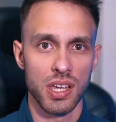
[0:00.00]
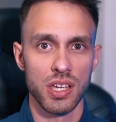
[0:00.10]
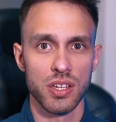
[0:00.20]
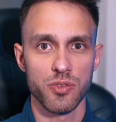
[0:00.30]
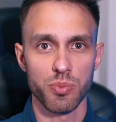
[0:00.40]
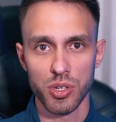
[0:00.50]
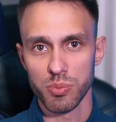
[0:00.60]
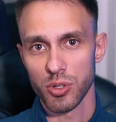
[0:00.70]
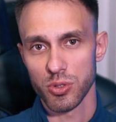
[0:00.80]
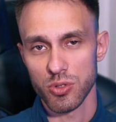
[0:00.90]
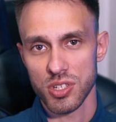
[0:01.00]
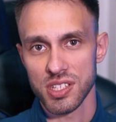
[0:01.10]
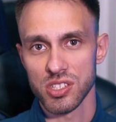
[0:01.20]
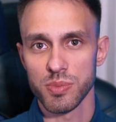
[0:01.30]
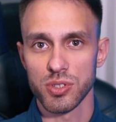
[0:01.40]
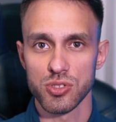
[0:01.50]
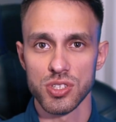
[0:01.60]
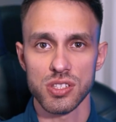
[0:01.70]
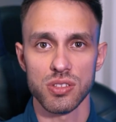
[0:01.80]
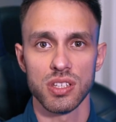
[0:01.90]
E, w moim monitorze znajdziemy
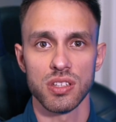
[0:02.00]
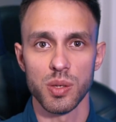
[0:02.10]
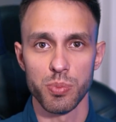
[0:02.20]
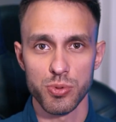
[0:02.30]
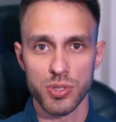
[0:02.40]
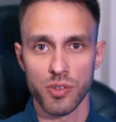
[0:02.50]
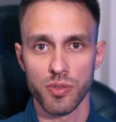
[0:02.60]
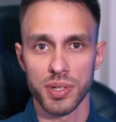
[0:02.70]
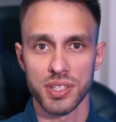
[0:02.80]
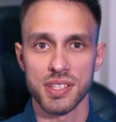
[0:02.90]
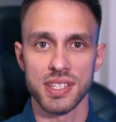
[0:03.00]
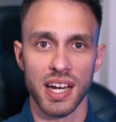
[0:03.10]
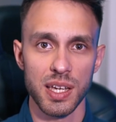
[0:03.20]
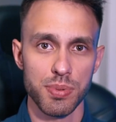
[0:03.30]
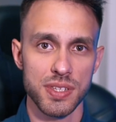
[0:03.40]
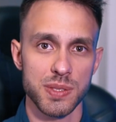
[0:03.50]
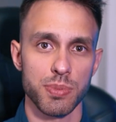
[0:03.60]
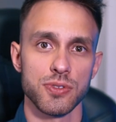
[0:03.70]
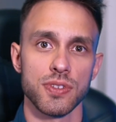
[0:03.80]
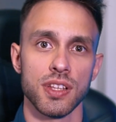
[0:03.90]
31,5 celową matrycę IPS z
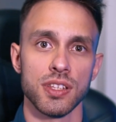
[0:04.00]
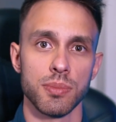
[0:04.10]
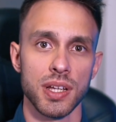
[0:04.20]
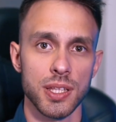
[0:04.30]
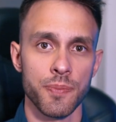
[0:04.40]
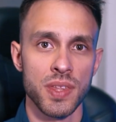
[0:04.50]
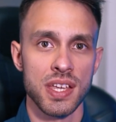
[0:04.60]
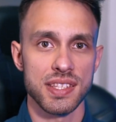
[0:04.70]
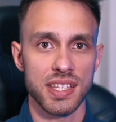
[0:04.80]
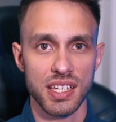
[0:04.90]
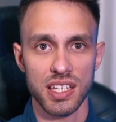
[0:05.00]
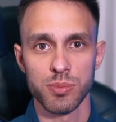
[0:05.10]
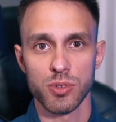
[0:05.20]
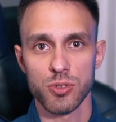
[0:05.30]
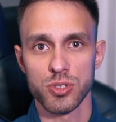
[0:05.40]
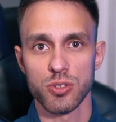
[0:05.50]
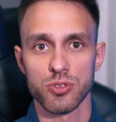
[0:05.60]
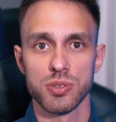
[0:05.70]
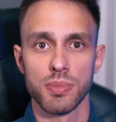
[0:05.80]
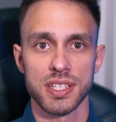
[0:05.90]
podświetleniem LED z ekranem o
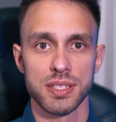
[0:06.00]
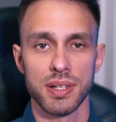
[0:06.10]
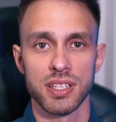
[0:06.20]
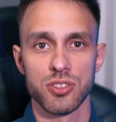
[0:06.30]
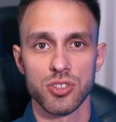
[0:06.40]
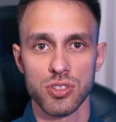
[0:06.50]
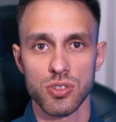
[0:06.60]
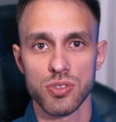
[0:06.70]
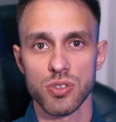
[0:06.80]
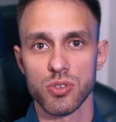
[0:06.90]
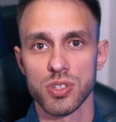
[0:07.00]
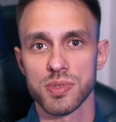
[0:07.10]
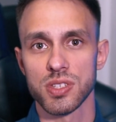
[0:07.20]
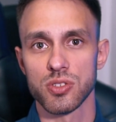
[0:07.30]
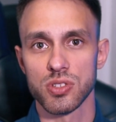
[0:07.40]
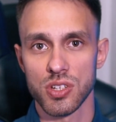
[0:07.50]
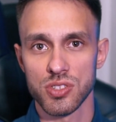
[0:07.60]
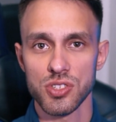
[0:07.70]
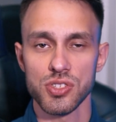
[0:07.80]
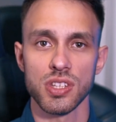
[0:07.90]
rozdzielczości maksymalnej
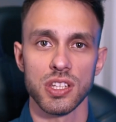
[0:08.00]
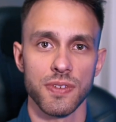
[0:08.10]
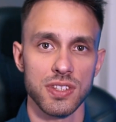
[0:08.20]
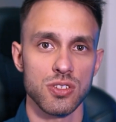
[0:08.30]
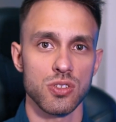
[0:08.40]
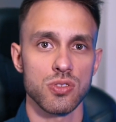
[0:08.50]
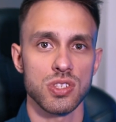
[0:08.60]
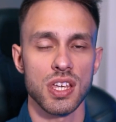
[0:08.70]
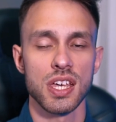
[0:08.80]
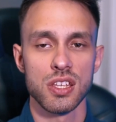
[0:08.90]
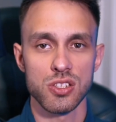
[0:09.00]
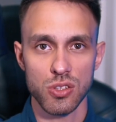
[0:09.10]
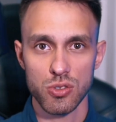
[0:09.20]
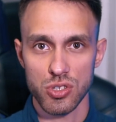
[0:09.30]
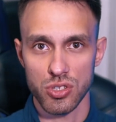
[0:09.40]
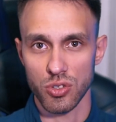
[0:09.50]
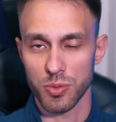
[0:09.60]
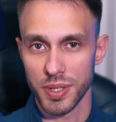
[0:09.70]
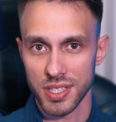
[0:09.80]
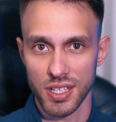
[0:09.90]
3840 x
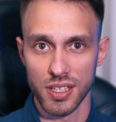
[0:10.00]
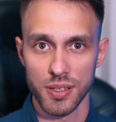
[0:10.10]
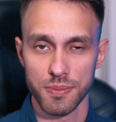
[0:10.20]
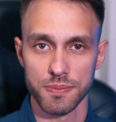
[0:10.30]
2160 pikseli.